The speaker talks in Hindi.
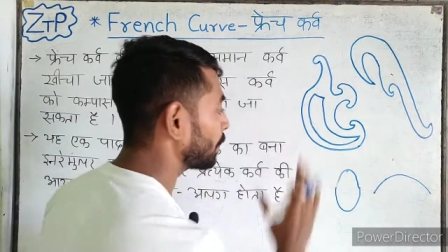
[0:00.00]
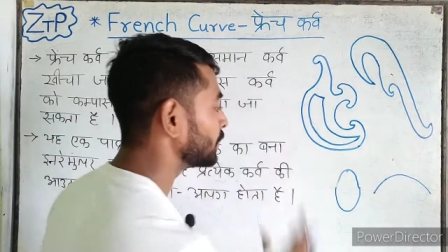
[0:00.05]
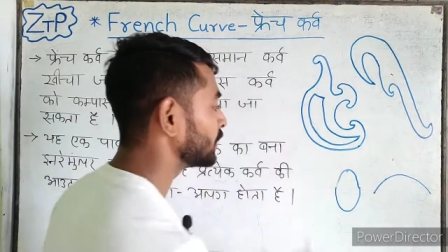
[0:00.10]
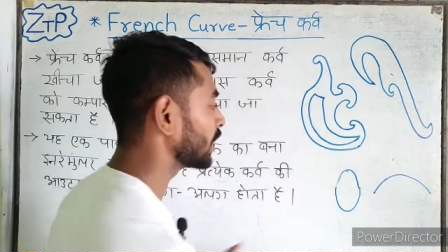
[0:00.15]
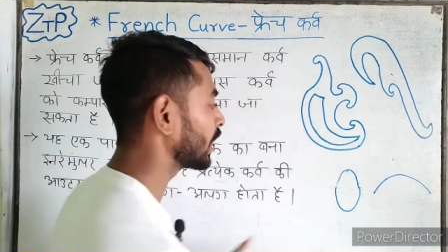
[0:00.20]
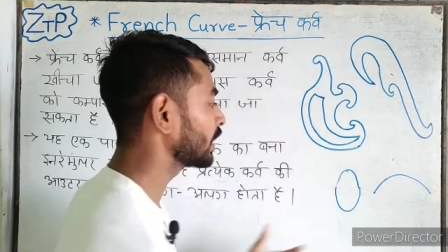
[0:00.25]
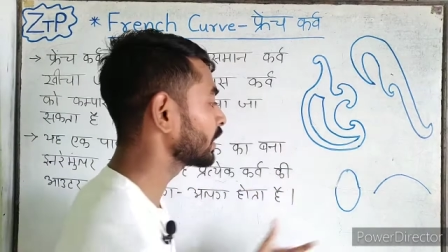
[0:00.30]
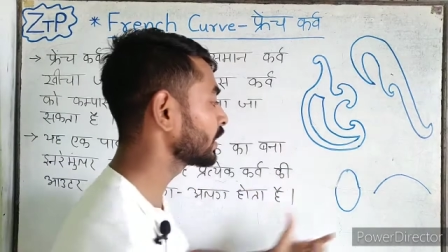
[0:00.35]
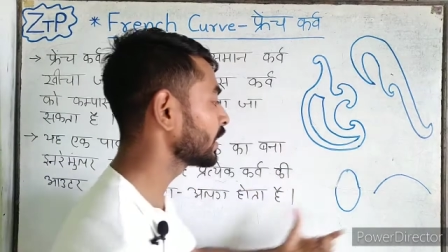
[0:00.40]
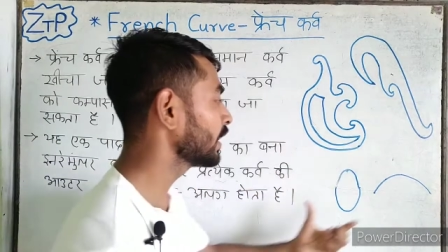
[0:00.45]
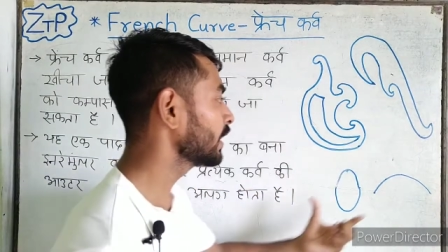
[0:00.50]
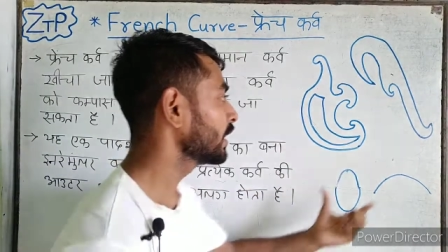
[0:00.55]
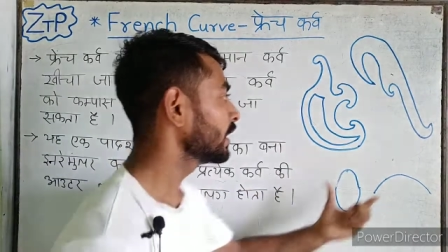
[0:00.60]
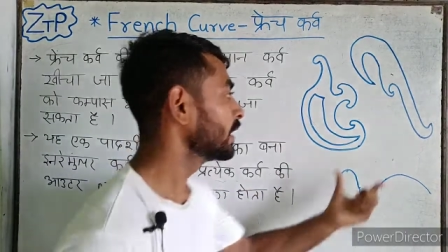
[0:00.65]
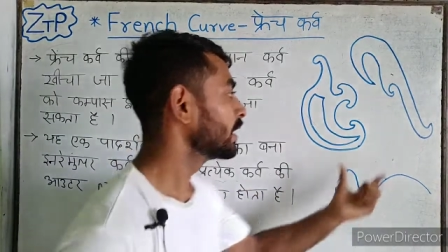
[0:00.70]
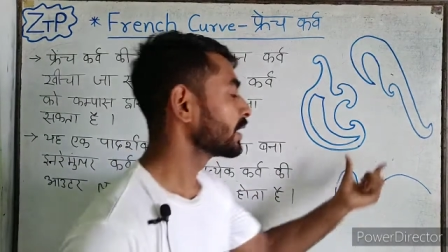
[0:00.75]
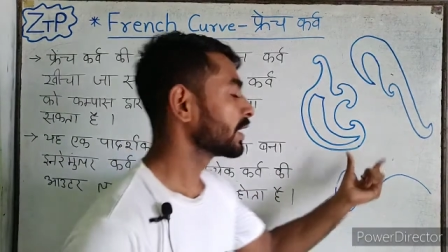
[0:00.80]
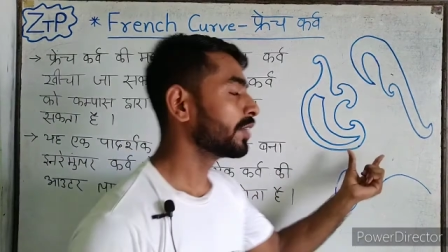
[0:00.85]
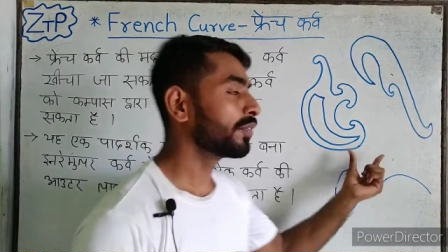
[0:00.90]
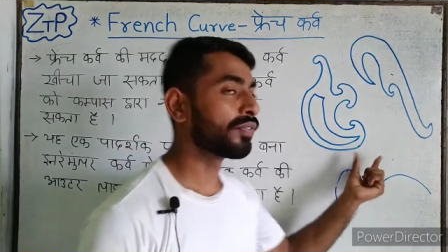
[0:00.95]
आप जान गए
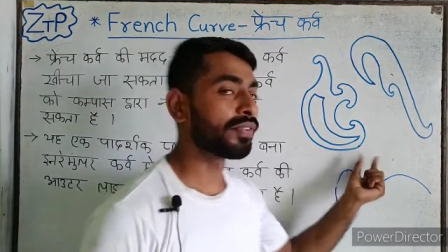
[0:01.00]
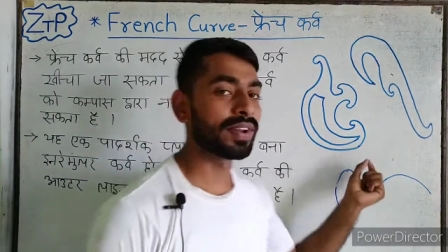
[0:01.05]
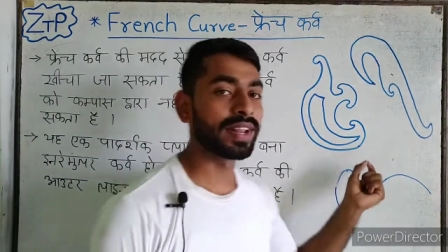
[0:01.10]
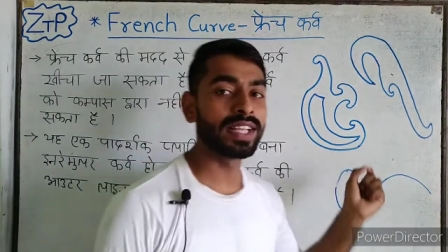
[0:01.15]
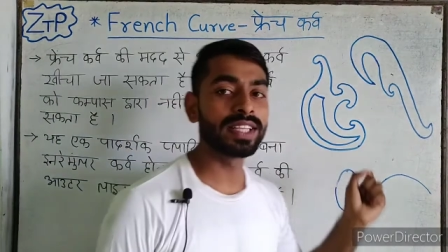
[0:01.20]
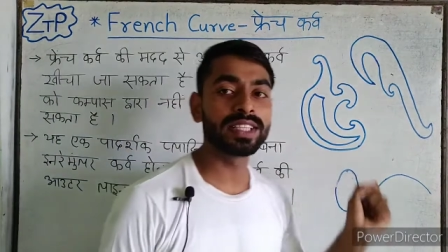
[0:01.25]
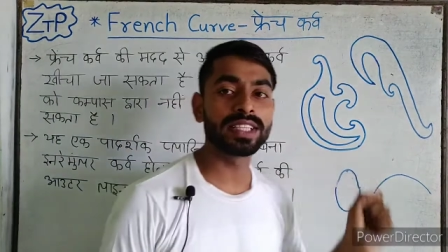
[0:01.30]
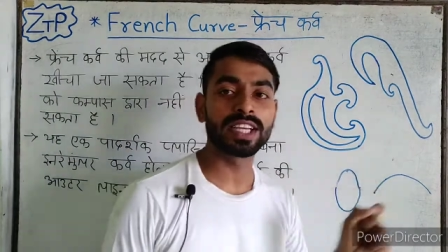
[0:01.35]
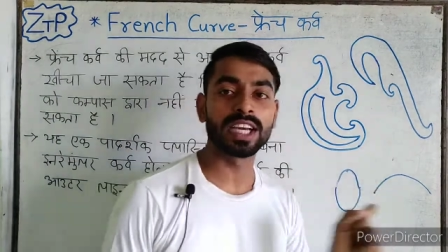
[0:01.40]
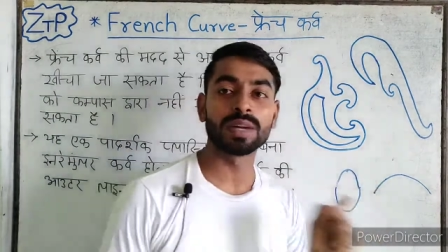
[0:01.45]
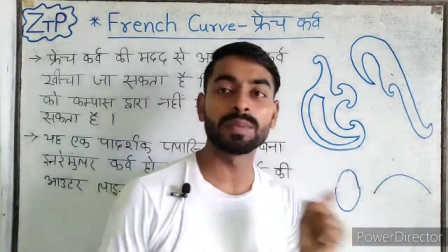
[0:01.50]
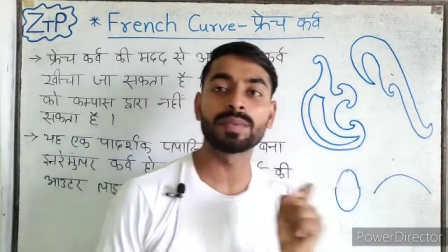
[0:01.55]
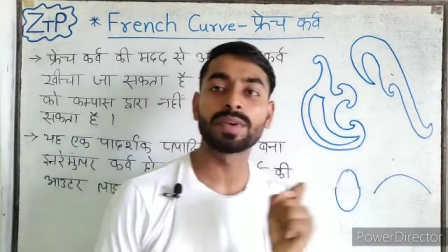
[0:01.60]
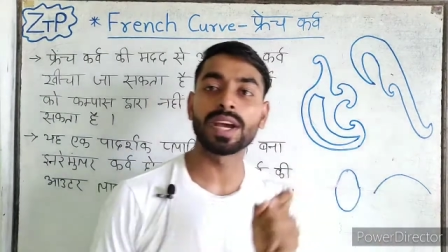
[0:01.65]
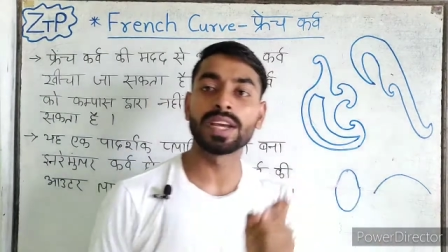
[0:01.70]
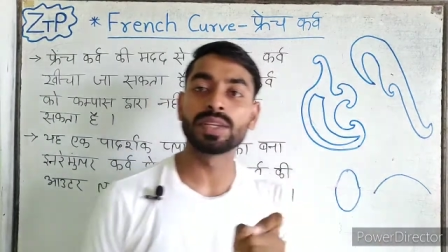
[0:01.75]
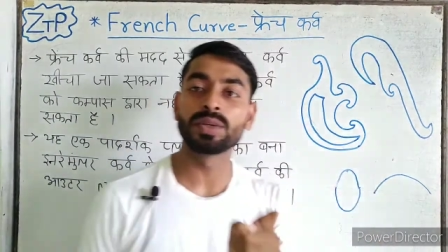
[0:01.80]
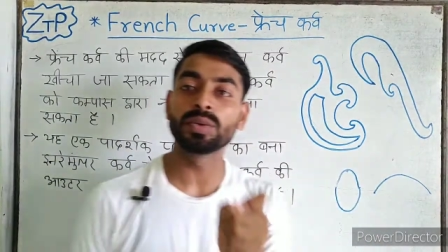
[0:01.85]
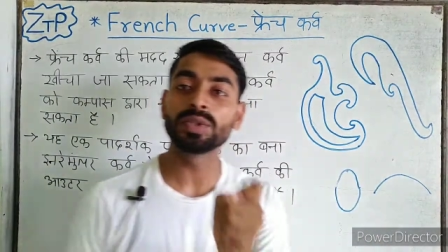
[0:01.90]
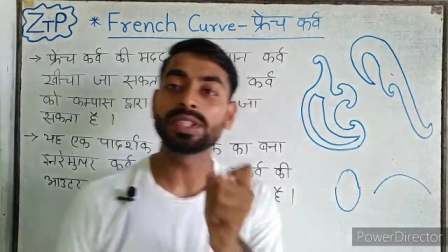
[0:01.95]
कि फ्रेंच कर्व
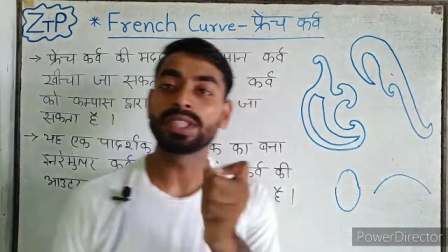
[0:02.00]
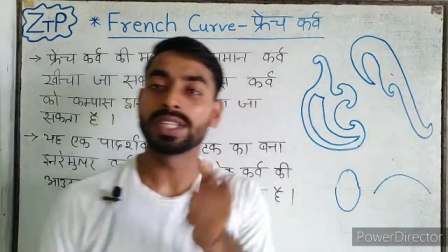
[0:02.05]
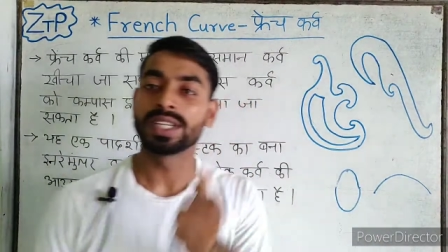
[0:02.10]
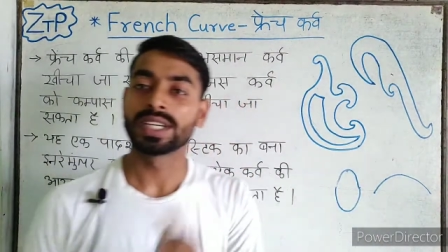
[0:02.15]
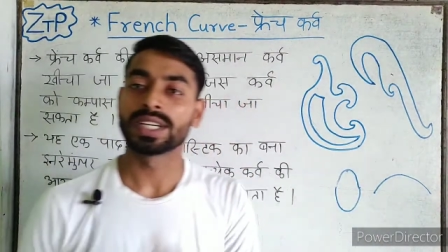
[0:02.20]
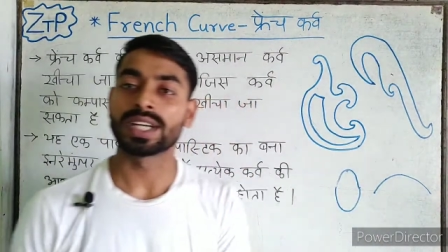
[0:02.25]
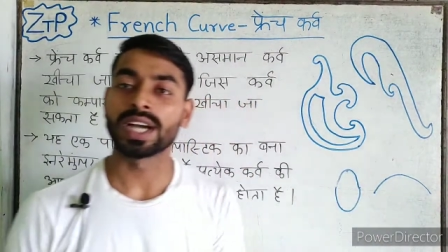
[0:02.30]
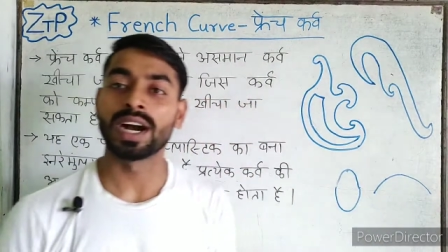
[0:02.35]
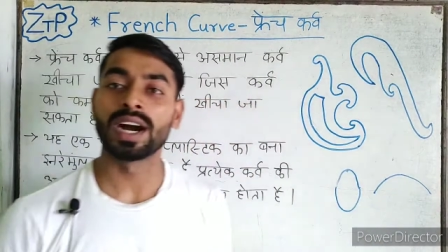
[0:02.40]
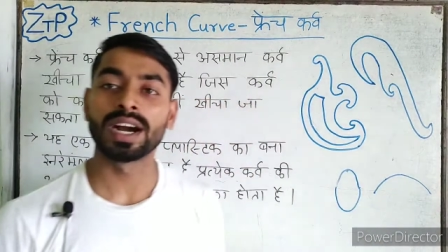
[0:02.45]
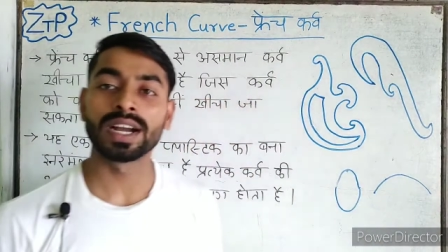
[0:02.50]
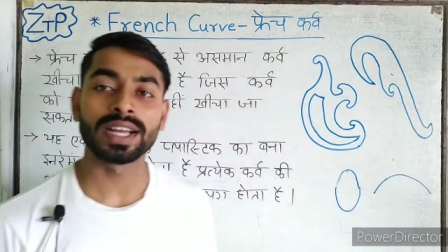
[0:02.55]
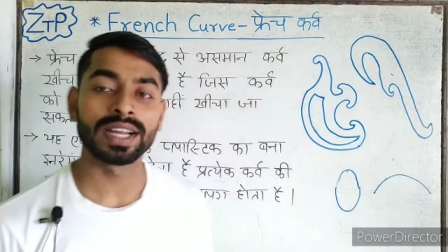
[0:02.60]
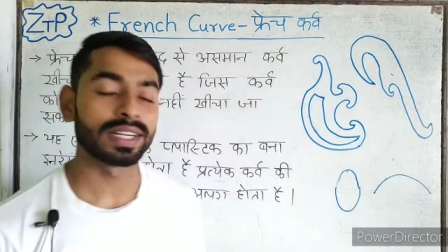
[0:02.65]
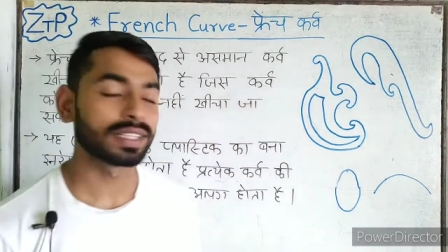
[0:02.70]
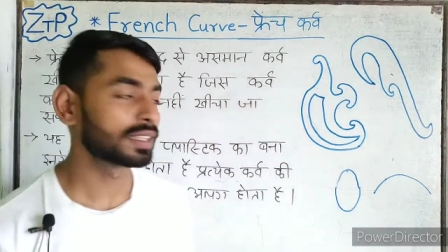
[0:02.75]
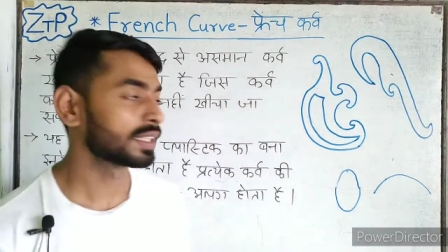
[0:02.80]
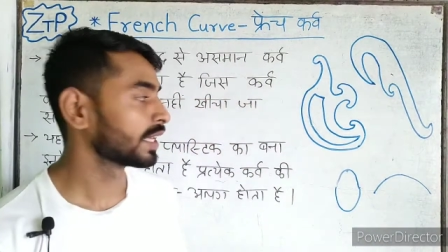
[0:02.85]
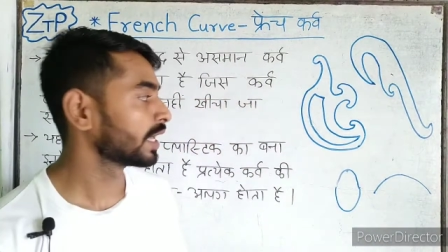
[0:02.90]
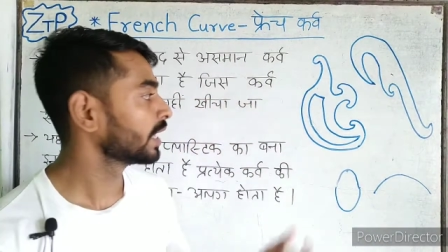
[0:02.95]
का यूज कहाँ
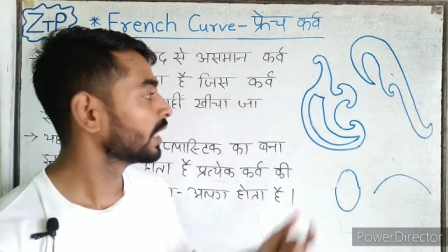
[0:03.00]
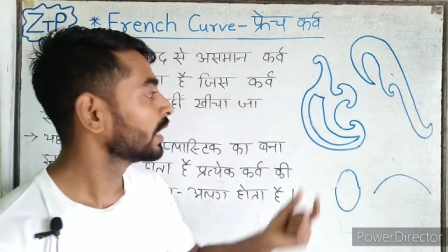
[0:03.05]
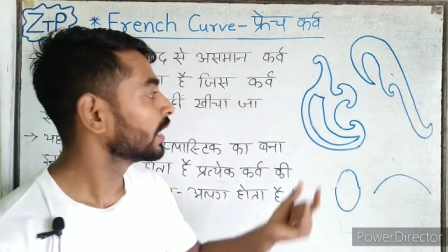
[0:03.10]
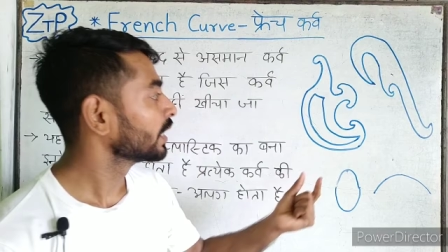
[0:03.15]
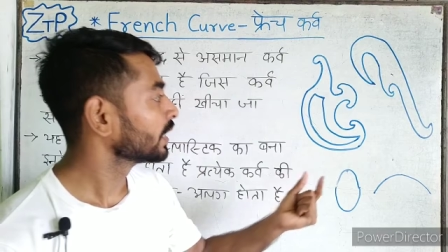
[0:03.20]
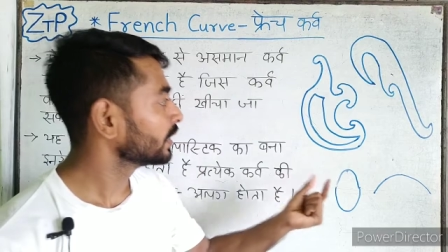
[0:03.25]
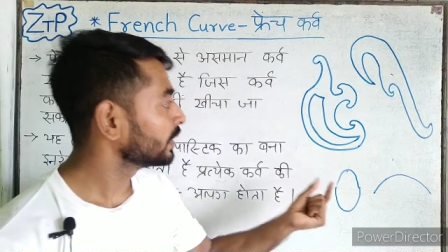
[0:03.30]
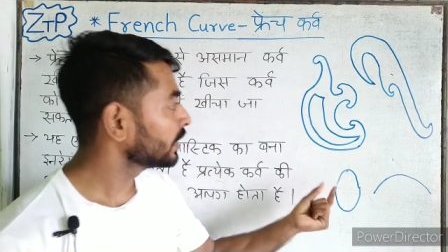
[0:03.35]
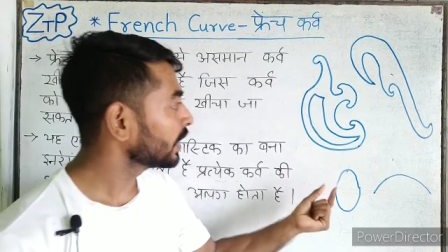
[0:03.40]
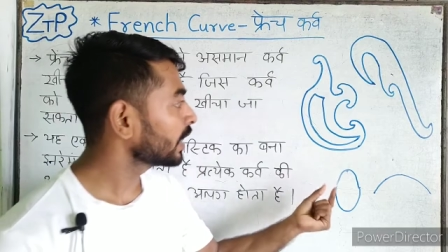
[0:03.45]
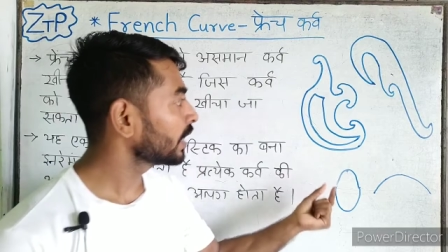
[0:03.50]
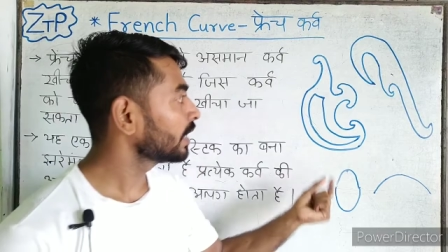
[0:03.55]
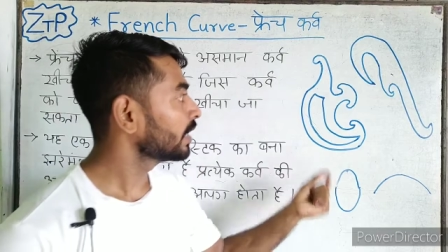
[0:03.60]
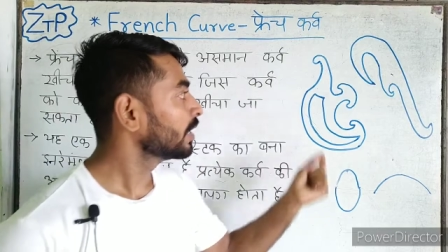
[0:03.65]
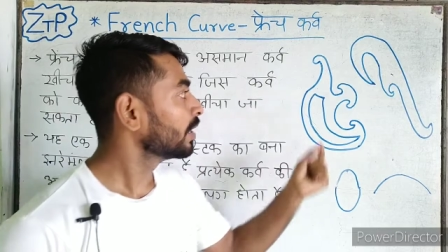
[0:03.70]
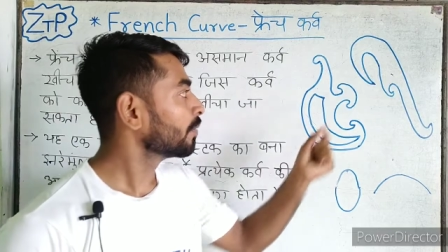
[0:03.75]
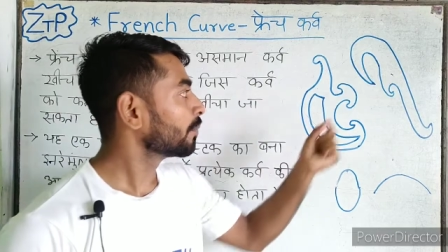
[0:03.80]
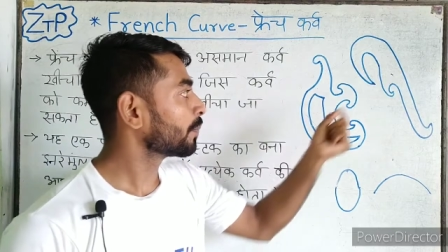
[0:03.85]
करते हैं या